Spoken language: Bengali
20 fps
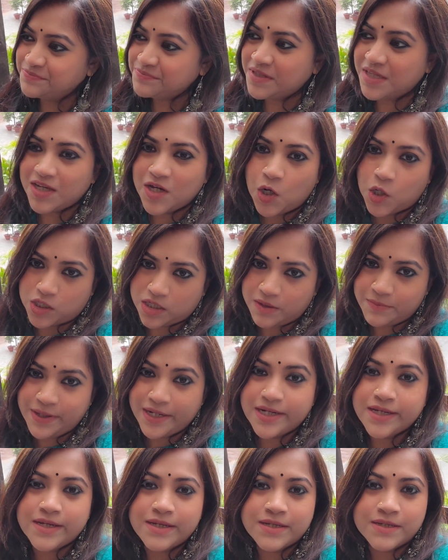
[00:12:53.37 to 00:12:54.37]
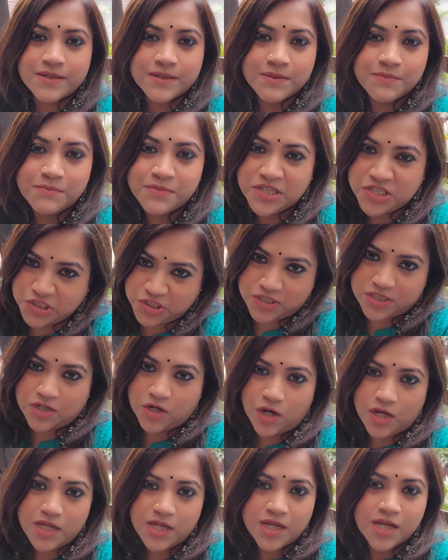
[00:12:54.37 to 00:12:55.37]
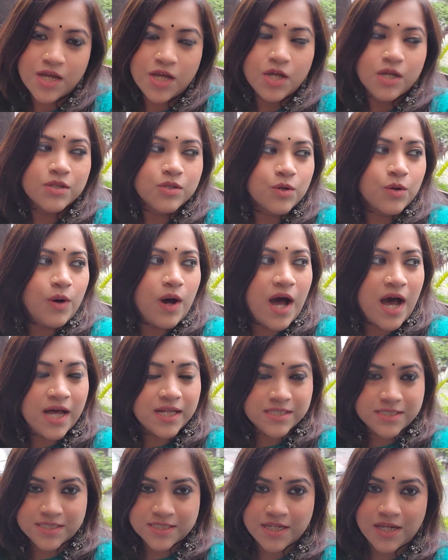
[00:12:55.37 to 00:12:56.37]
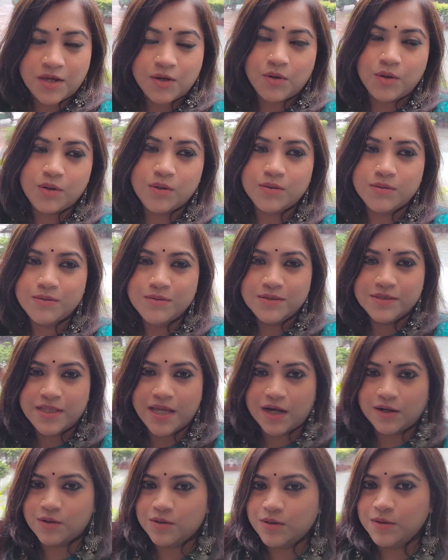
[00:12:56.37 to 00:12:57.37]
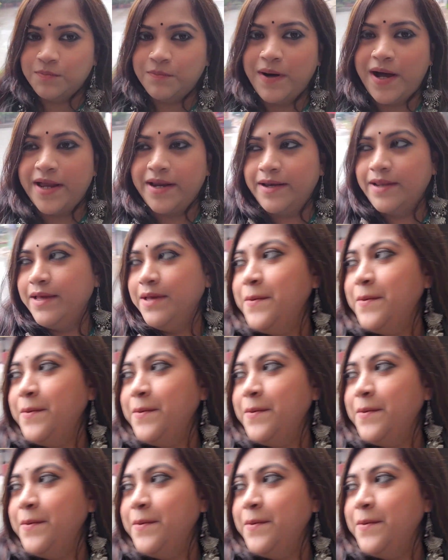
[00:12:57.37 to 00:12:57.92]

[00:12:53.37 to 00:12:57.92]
কি ঘটে মানে বৃষ্টি হয় তো আজকেও দেখো বাইরে